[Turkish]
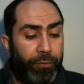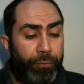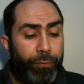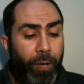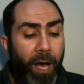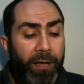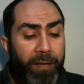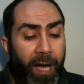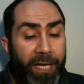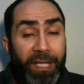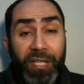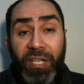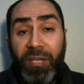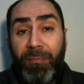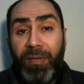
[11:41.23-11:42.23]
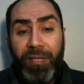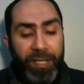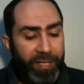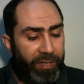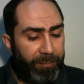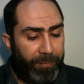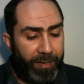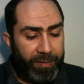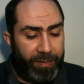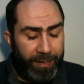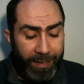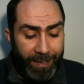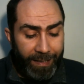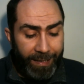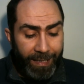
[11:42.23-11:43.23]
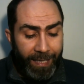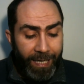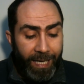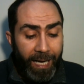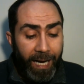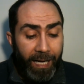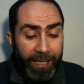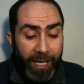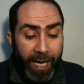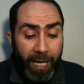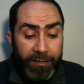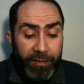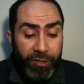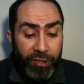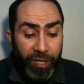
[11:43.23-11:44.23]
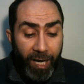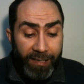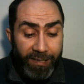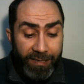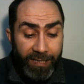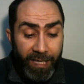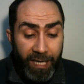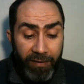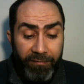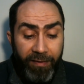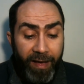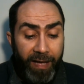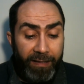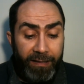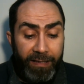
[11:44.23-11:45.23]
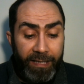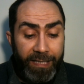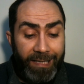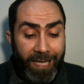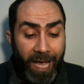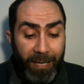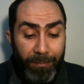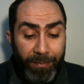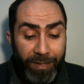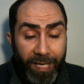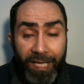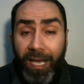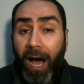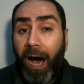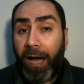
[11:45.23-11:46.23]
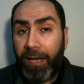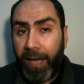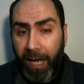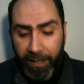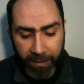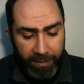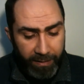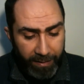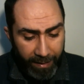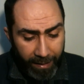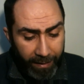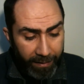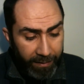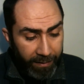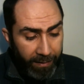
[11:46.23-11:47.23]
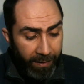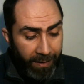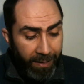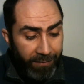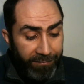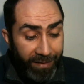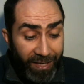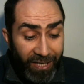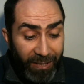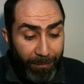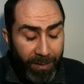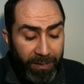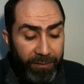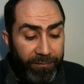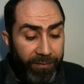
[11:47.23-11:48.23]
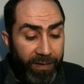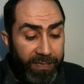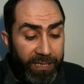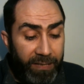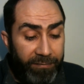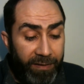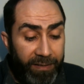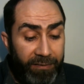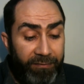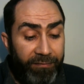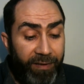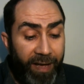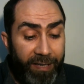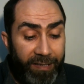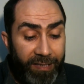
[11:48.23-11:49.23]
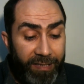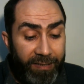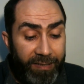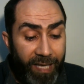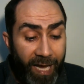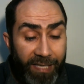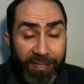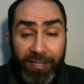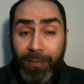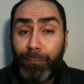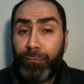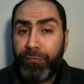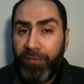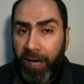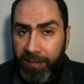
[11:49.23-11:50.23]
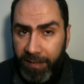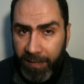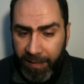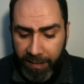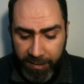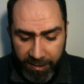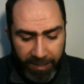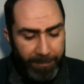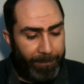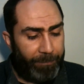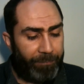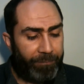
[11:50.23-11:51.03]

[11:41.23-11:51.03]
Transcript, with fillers: Kur'an-ı Hakim'in hikmeti hayatı şahsiyeye verdiği terbiyeyi ahlakiye ve hikmeti felsefenin verdiği dersin muvazenesi.